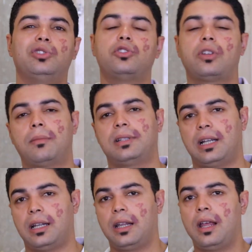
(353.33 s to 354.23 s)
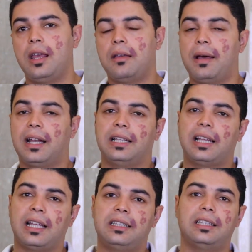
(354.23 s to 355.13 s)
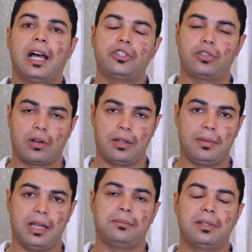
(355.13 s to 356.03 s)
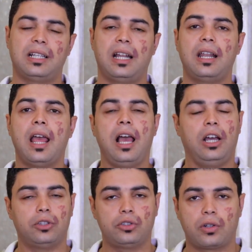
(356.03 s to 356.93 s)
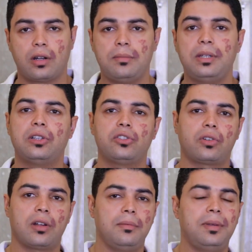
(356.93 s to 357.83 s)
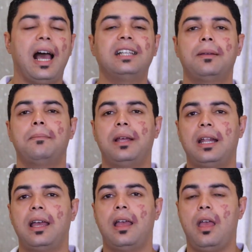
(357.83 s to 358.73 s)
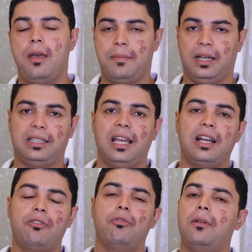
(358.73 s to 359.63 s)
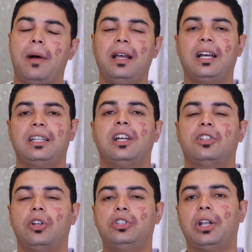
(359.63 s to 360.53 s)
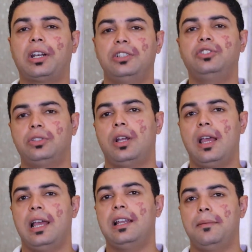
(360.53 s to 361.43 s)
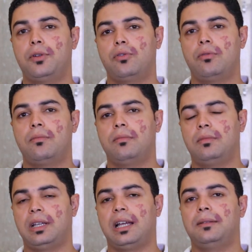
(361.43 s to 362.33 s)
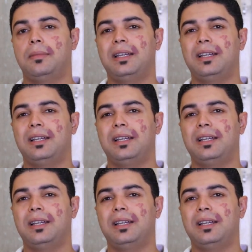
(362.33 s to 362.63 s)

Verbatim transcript: 192.168.1.12 مثلا يبقى انا كده خدت 10 اي بيهات مثلا 11 اي بي 12 اي بي حسب ما انا محتاج وابقى انا كده اخترت الرينج اللي بينهم يعني ما